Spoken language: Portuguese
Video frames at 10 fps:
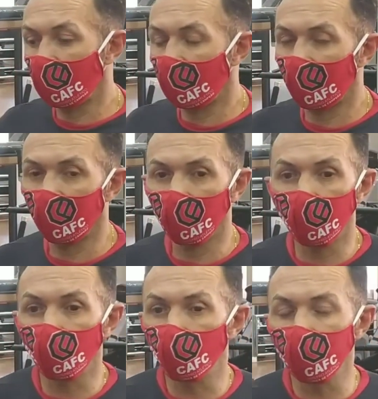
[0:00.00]
ah,
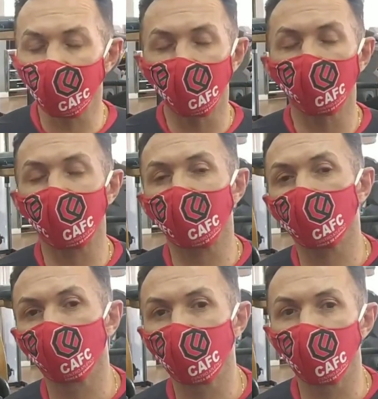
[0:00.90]
todas as
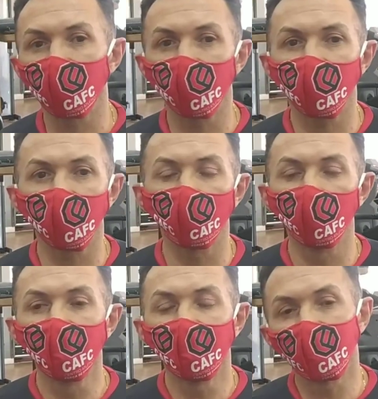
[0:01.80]
demarcações que
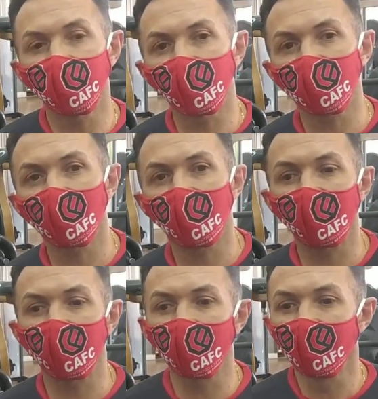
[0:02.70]
são
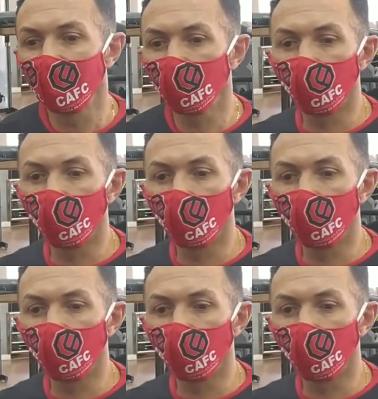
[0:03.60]
necessárias,